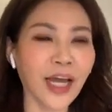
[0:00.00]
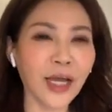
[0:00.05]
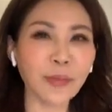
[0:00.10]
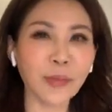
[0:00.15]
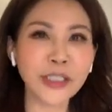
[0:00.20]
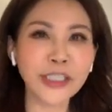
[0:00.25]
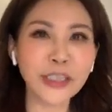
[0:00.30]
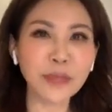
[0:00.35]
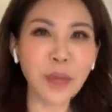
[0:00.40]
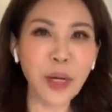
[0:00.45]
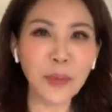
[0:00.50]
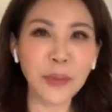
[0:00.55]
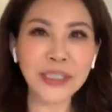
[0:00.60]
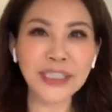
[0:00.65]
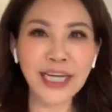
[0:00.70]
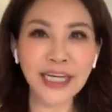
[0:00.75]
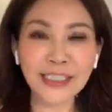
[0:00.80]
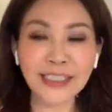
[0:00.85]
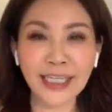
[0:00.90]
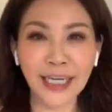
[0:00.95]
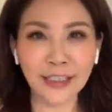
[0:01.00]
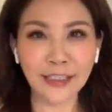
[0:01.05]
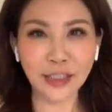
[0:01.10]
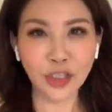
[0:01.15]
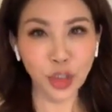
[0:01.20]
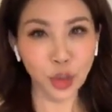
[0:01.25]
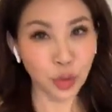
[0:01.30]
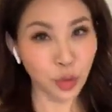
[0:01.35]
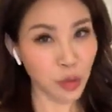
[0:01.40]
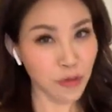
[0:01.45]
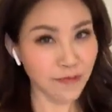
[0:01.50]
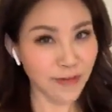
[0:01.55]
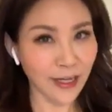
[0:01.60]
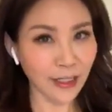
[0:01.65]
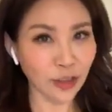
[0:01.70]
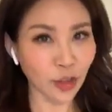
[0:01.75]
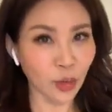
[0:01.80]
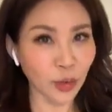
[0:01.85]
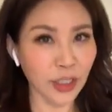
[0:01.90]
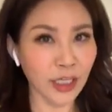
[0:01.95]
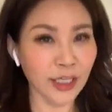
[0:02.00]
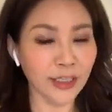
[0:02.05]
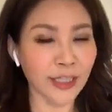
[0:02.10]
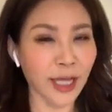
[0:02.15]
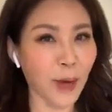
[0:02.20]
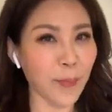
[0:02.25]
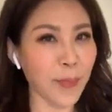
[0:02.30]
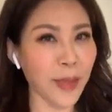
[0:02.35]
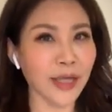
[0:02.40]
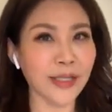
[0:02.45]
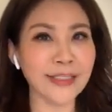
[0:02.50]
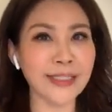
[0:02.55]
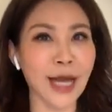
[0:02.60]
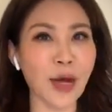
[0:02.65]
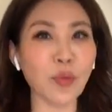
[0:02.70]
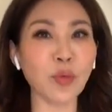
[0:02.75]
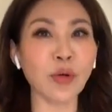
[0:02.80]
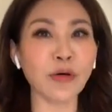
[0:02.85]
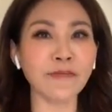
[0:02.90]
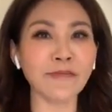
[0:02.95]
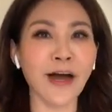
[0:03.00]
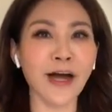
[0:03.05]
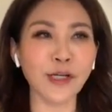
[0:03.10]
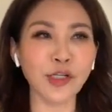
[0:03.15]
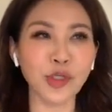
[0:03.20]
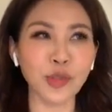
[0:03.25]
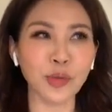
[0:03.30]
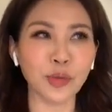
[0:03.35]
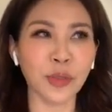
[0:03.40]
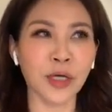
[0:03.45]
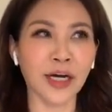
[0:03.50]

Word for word: 我希望我这样讲的时候，如果房东听到，不要涨我房租